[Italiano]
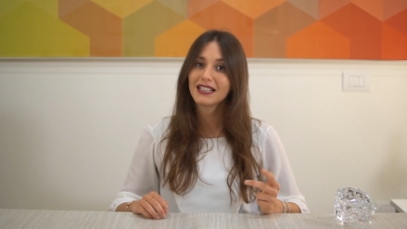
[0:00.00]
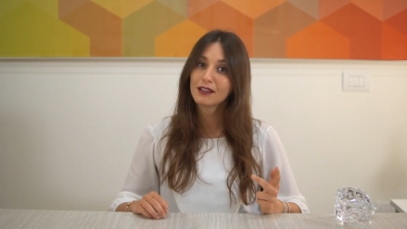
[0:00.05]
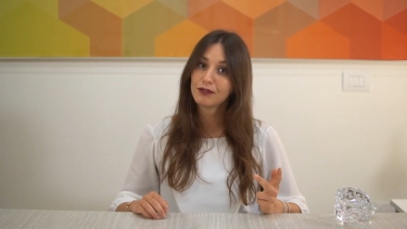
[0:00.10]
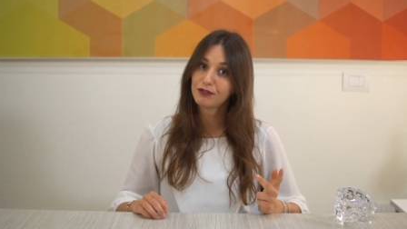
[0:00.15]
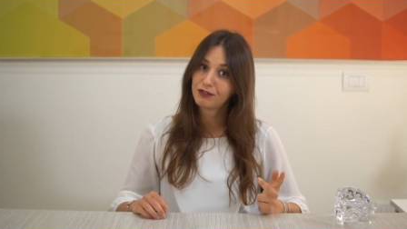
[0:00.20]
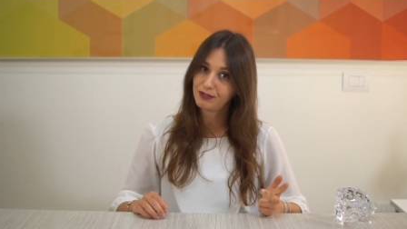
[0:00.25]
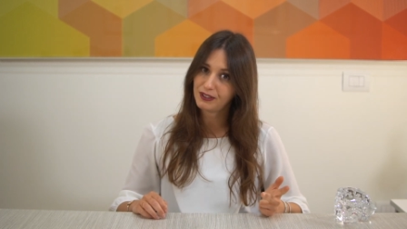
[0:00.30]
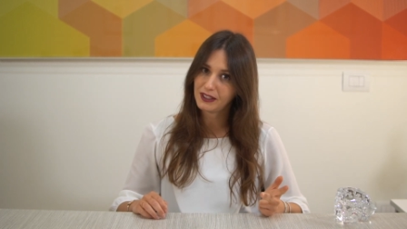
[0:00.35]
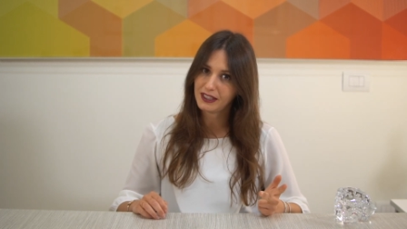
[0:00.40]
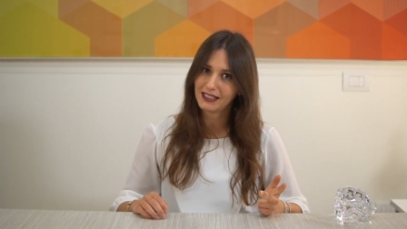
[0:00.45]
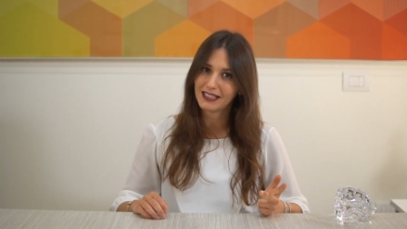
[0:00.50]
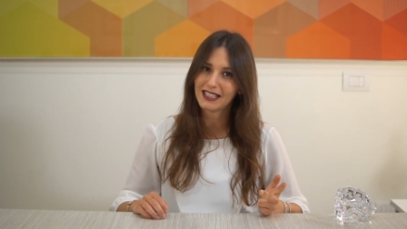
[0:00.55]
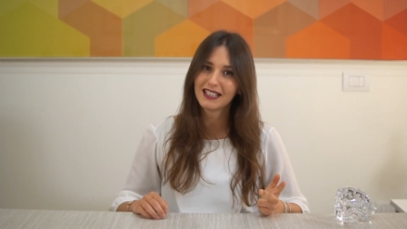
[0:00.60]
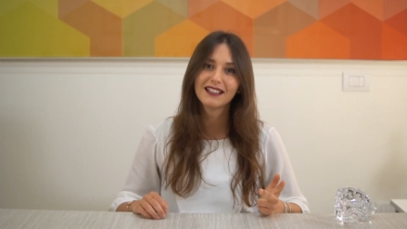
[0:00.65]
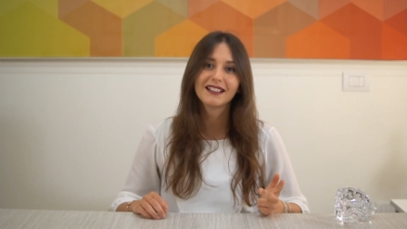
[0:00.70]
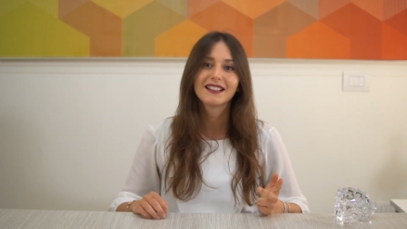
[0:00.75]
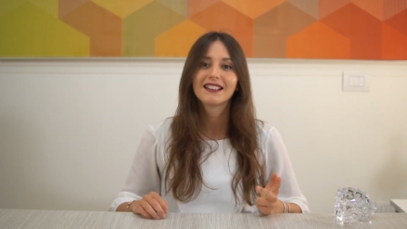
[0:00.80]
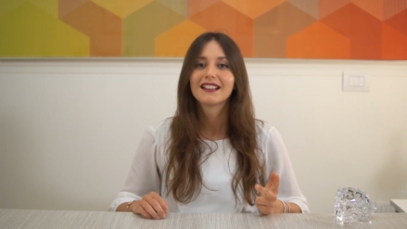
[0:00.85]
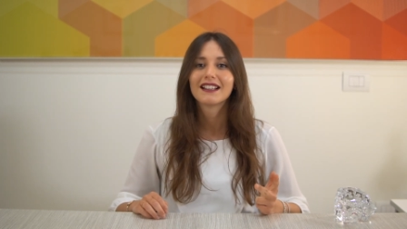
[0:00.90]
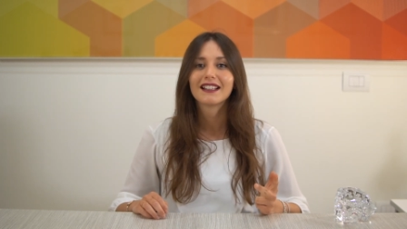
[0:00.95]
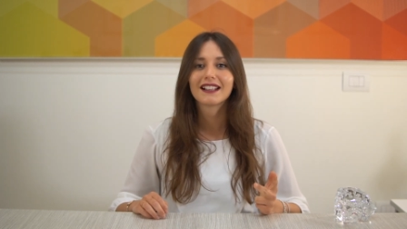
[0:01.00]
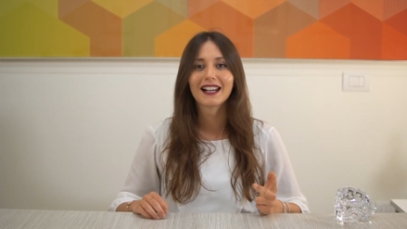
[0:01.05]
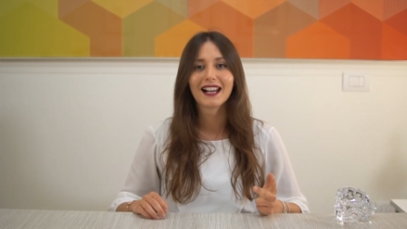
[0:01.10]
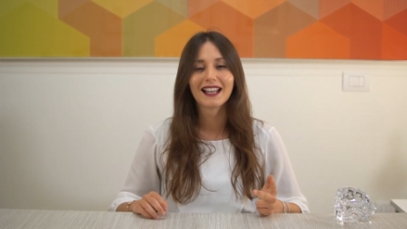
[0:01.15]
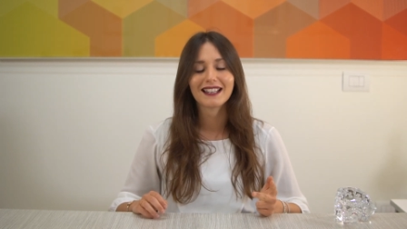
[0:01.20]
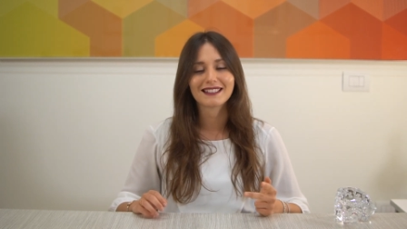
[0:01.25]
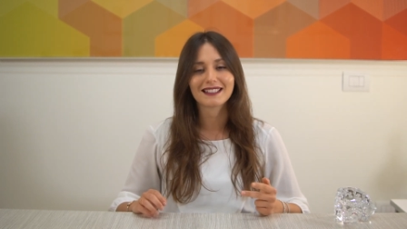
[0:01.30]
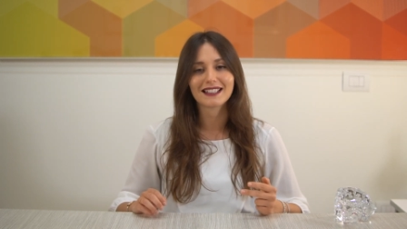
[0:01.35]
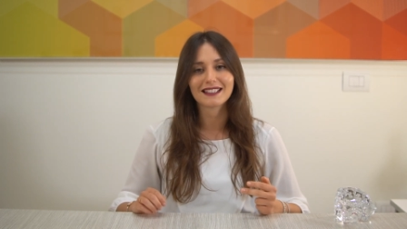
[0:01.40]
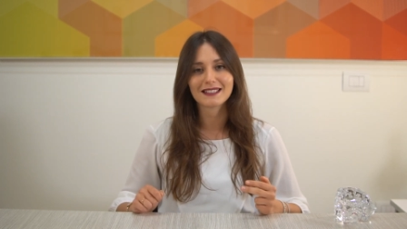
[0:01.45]
Infine,
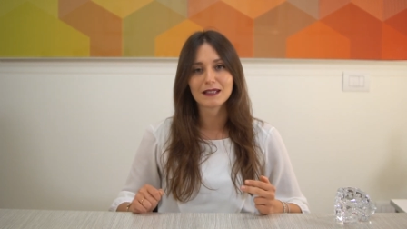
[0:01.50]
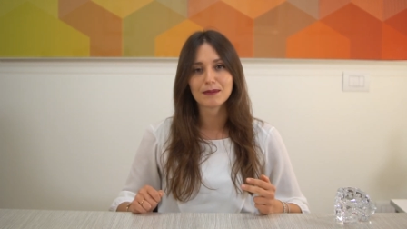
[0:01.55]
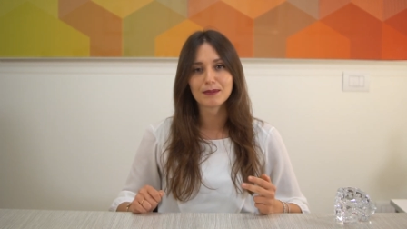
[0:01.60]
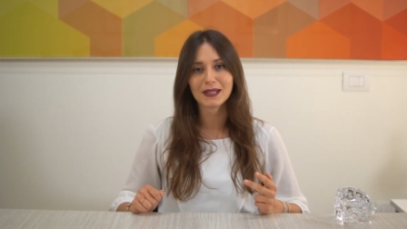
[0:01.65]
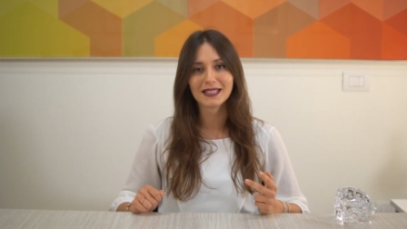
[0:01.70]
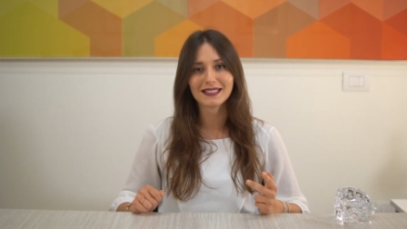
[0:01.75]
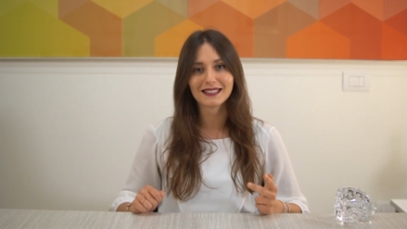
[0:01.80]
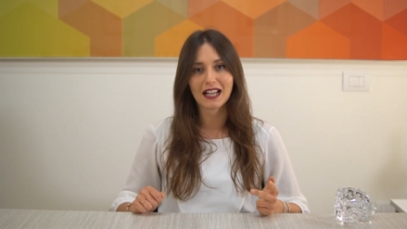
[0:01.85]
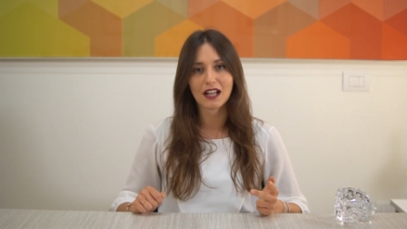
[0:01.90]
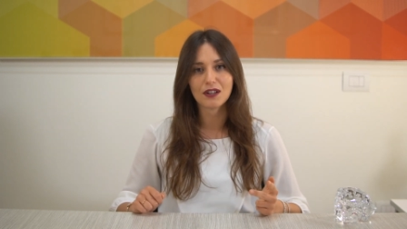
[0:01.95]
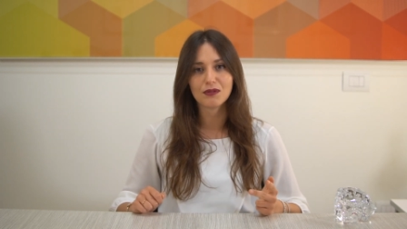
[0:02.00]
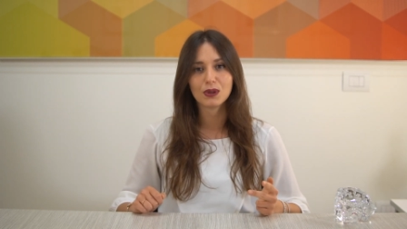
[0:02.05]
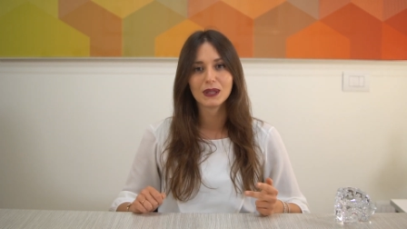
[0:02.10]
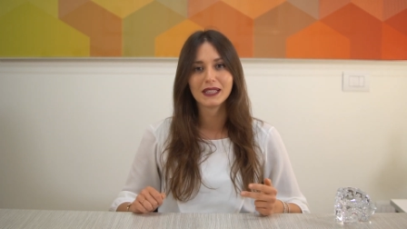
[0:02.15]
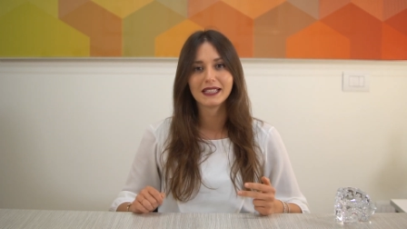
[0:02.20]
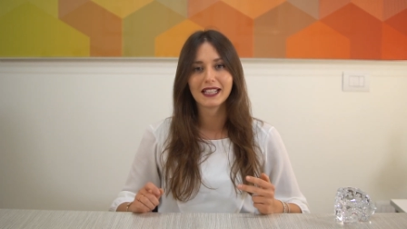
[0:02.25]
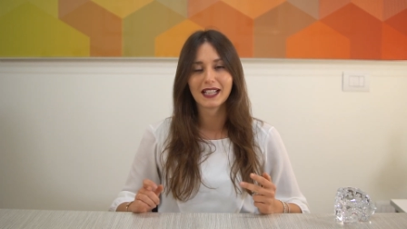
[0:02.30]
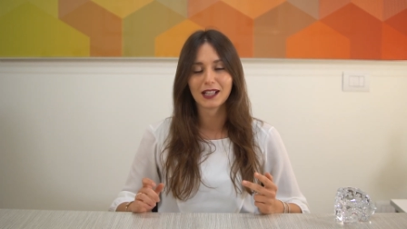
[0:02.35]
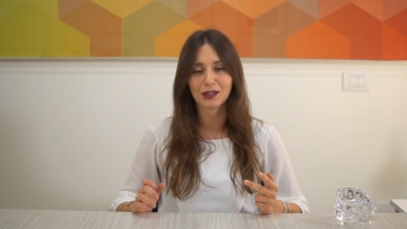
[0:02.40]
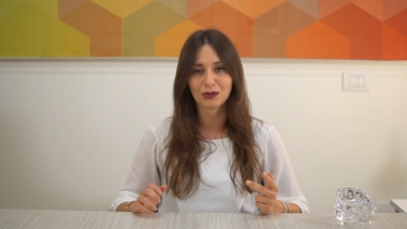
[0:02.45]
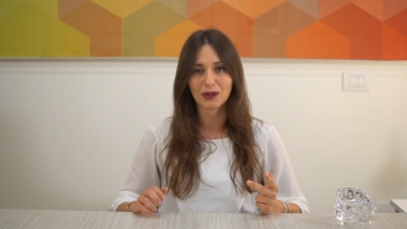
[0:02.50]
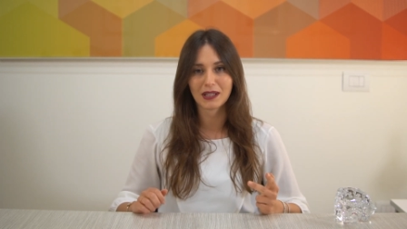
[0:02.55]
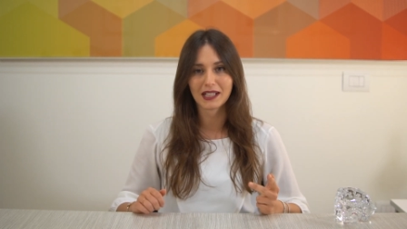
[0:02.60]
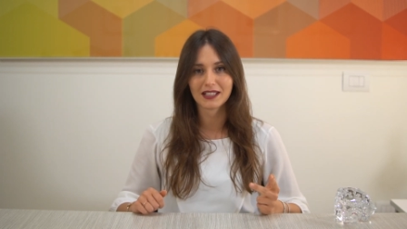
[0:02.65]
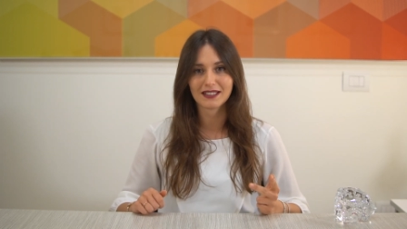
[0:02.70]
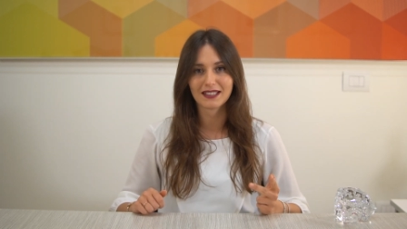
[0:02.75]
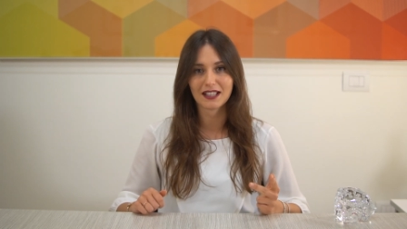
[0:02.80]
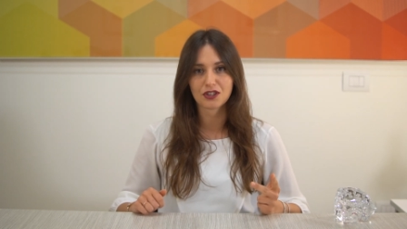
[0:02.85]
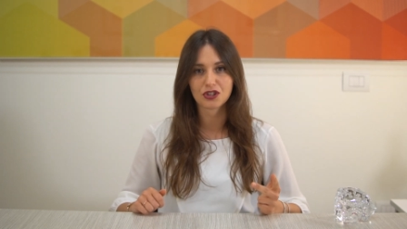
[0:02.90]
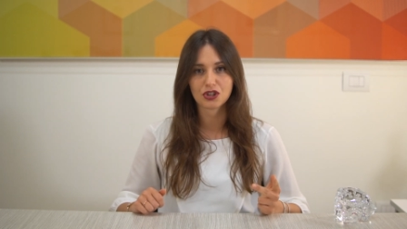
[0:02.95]
resta sempre salvo il diritto al
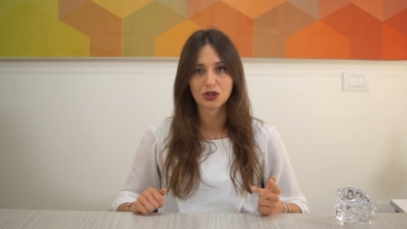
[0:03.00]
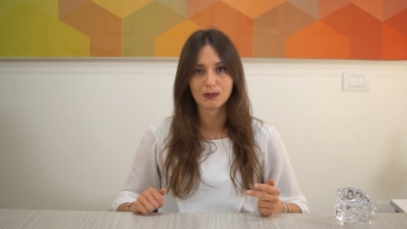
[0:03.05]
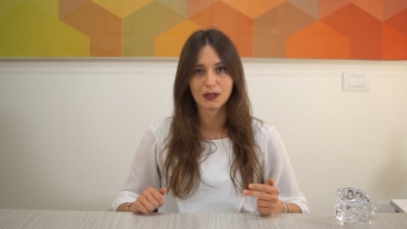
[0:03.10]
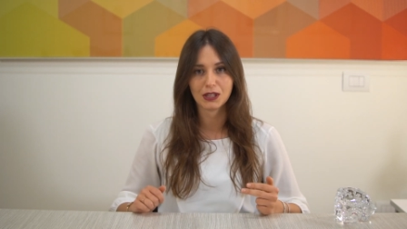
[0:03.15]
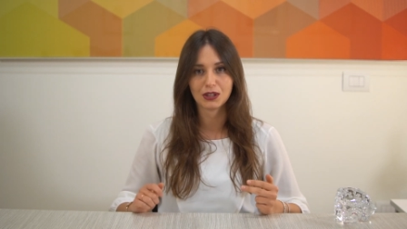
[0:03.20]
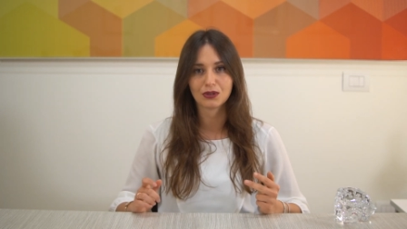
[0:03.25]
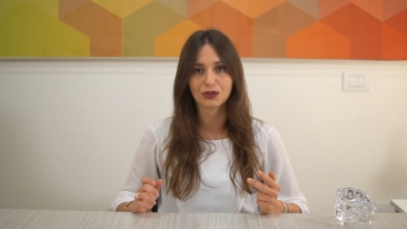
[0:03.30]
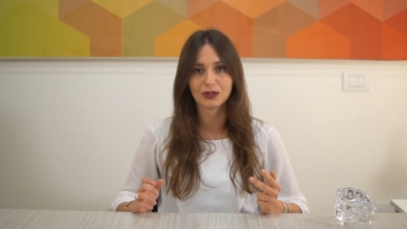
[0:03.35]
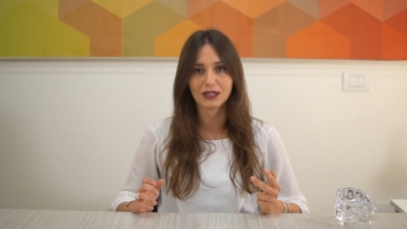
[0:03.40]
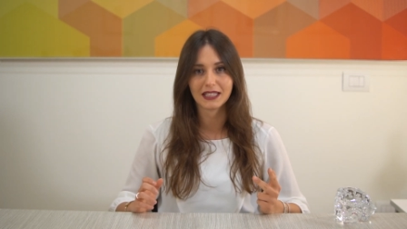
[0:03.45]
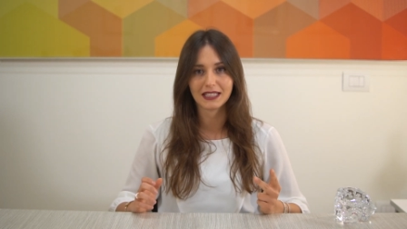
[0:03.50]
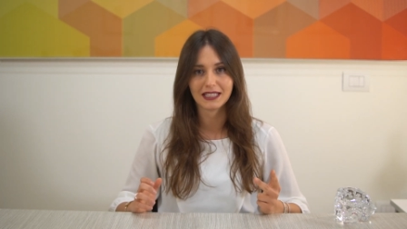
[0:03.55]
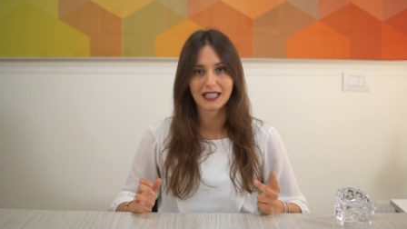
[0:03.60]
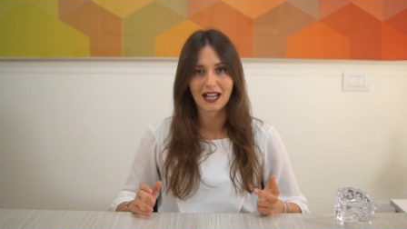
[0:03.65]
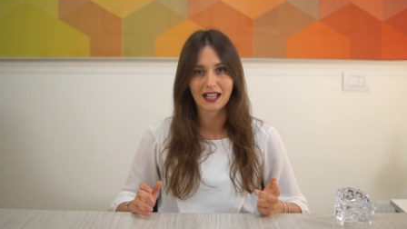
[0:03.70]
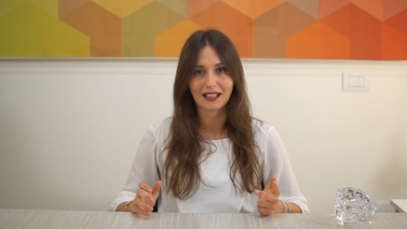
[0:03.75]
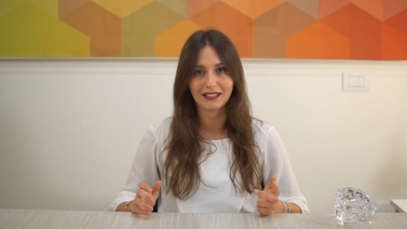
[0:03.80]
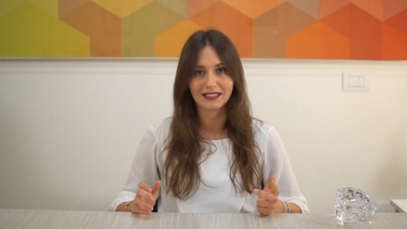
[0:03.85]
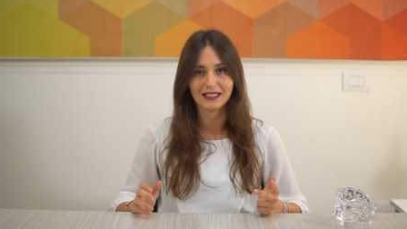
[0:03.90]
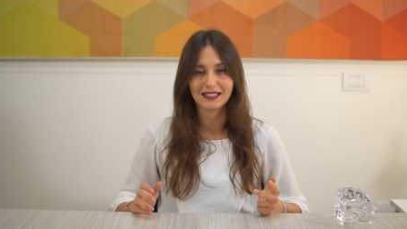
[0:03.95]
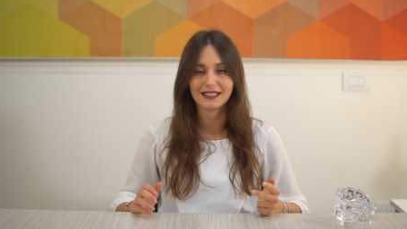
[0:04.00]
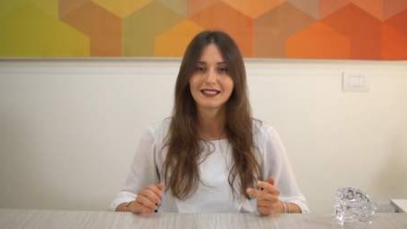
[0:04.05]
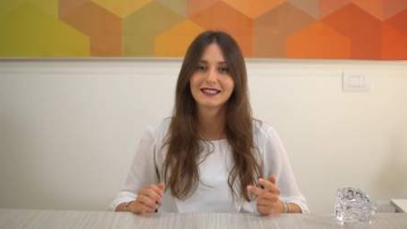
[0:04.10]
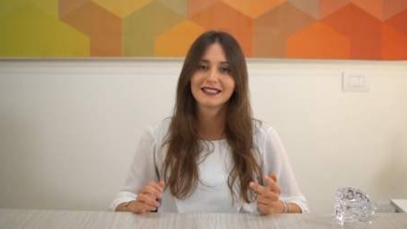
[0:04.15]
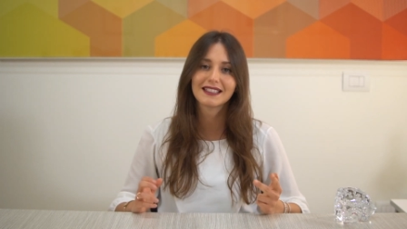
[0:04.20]
risarcimento dei danni,